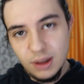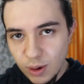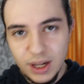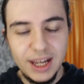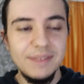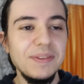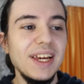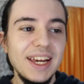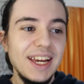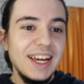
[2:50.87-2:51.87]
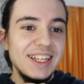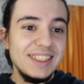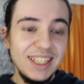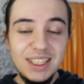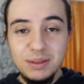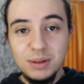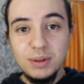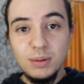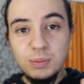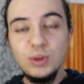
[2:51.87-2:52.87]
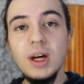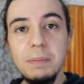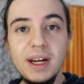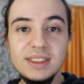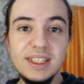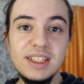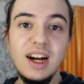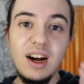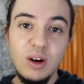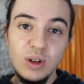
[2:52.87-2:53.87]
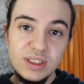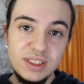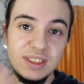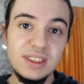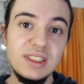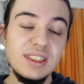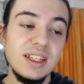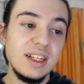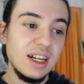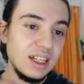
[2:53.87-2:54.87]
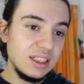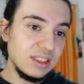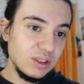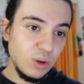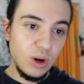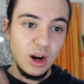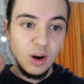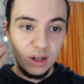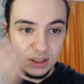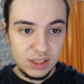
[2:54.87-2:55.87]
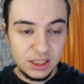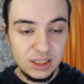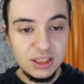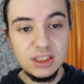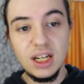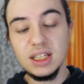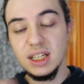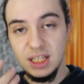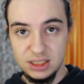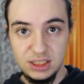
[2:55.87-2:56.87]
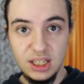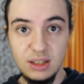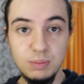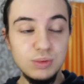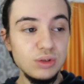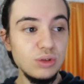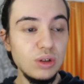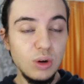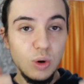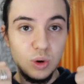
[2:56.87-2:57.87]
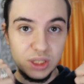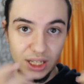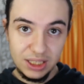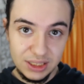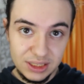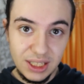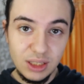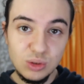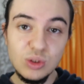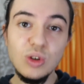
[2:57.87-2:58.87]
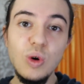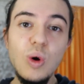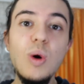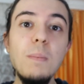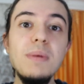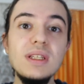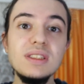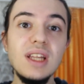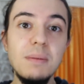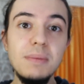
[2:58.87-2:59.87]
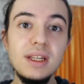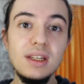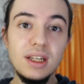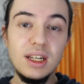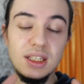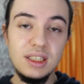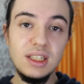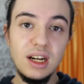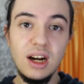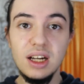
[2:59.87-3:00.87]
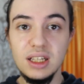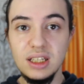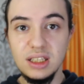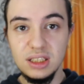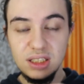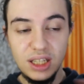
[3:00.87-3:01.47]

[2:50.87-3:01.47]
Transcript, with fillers: öyle. Dediğim gibi bu yapay zeka sizin kanalınızı tarayacak, edecek. Bunu onayladıktan sonra o 10 bin izlenmeyi e,